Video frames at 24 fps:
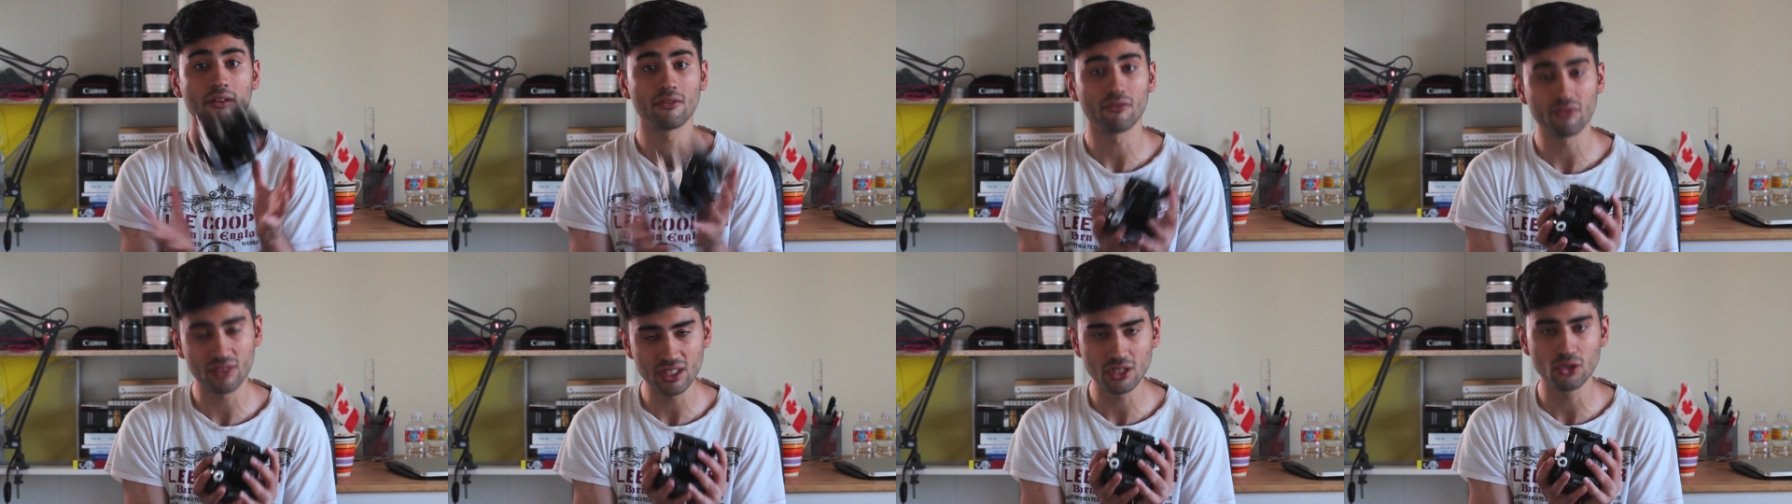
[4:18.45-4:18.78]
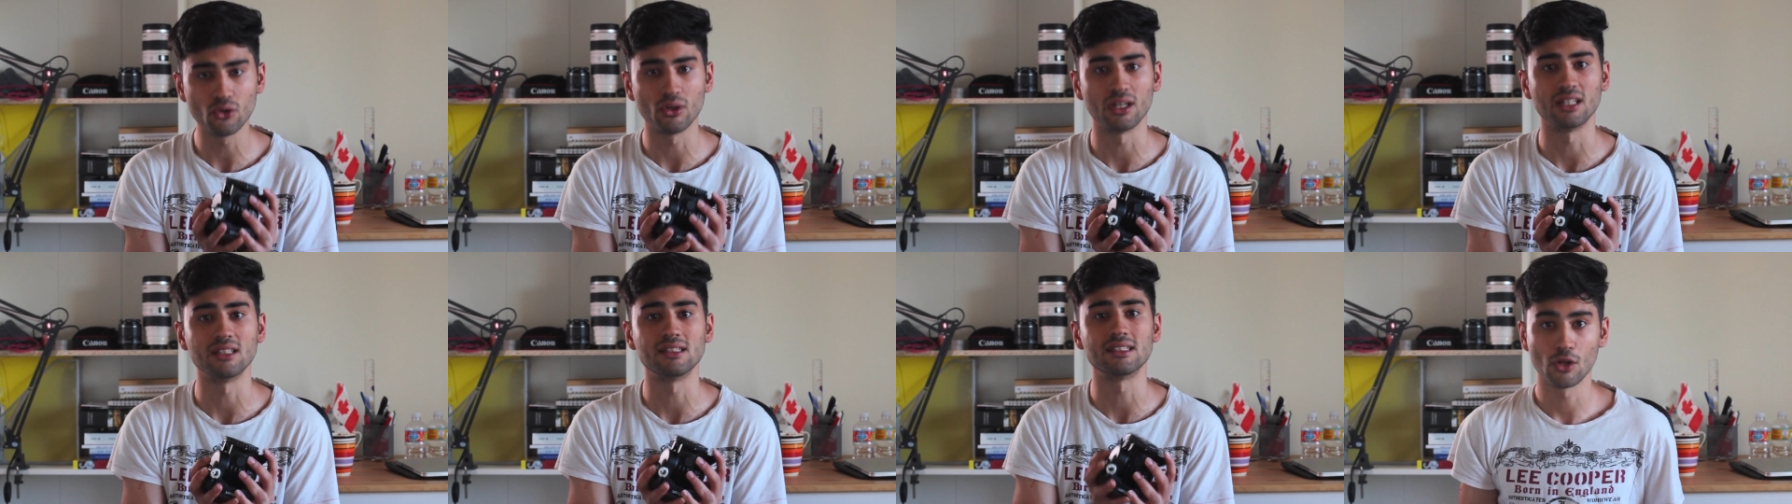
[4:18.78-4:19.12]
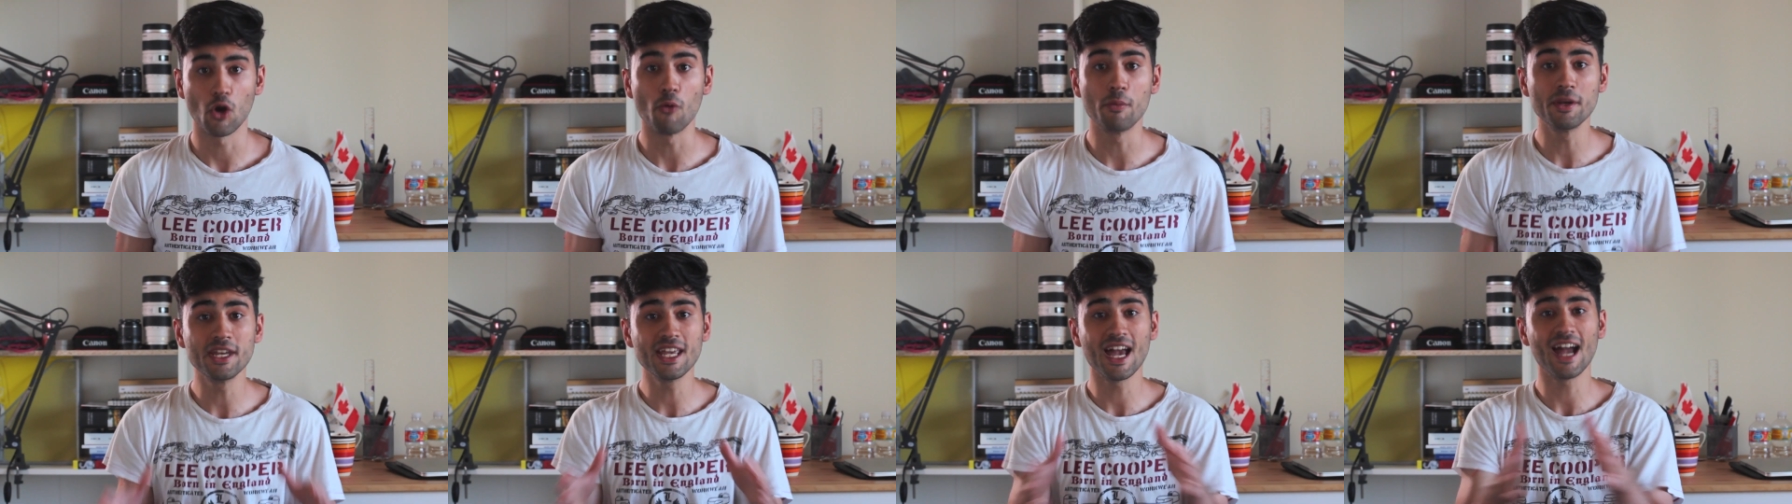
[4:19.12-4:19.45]
فيديو هيد
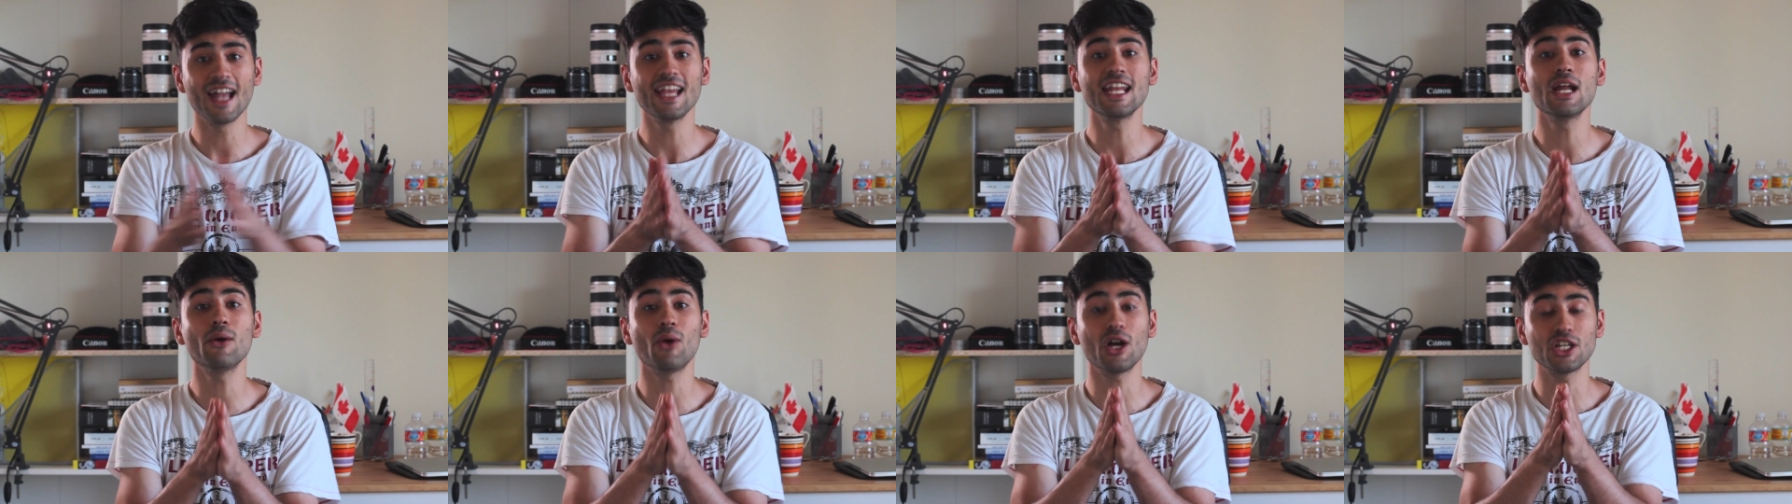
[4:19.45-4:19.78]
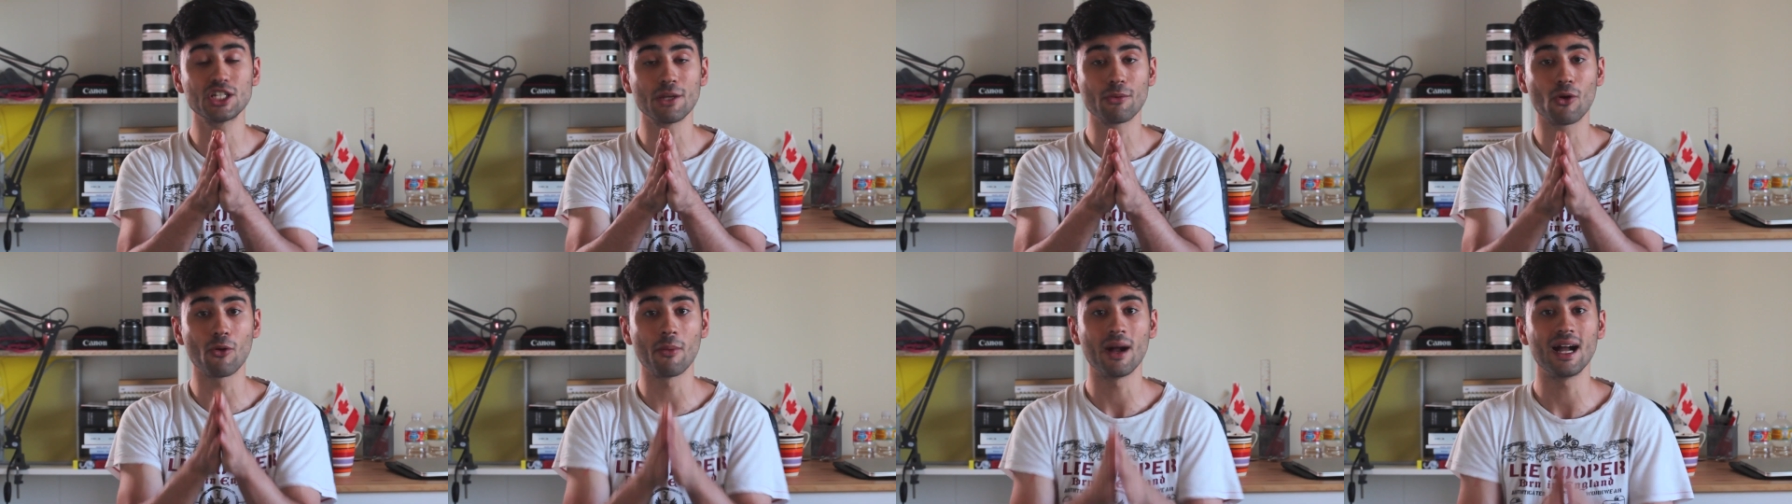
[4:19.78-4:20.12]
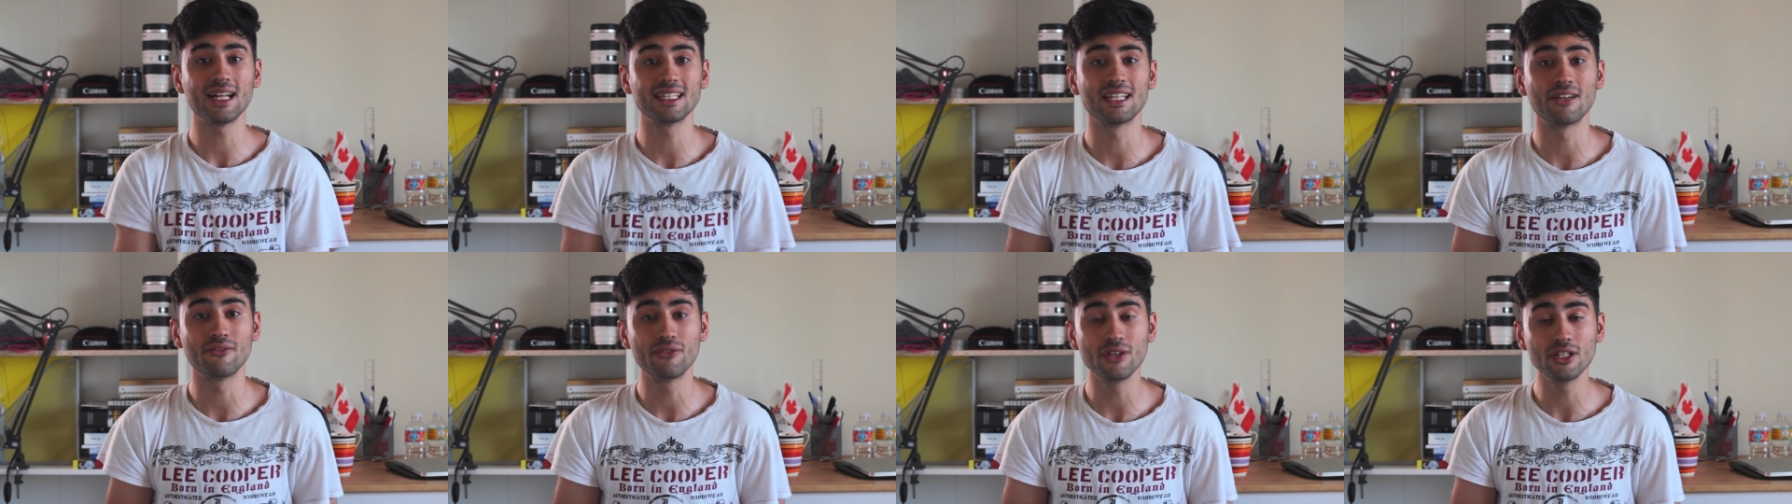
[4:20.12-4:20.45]
وبالنهايه لو عجبكم
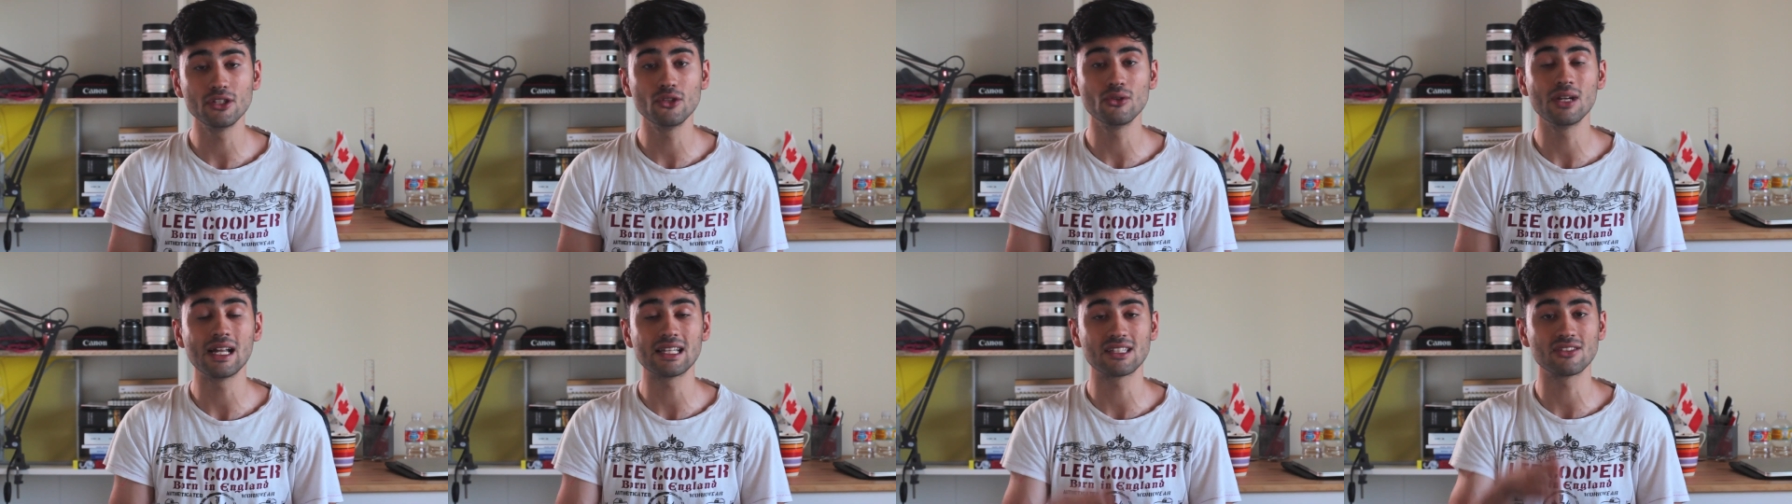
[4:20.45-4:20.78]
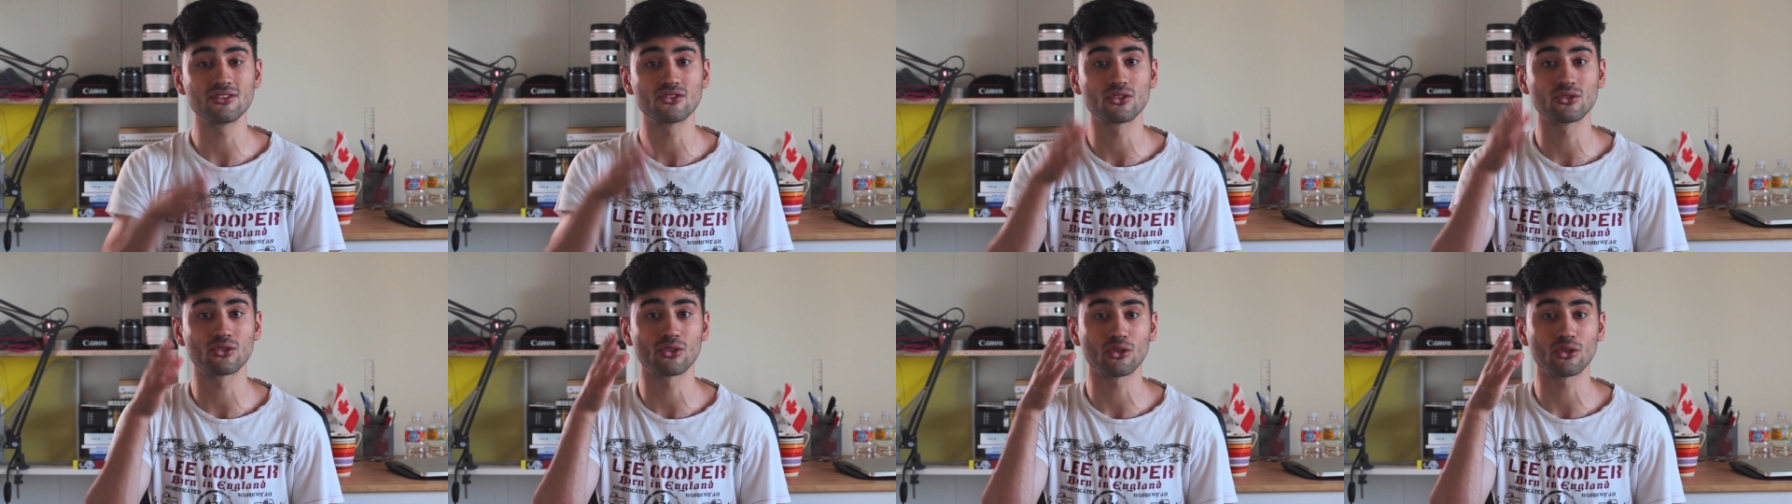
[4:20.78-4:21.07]
هذا الفيديو لا تنسوا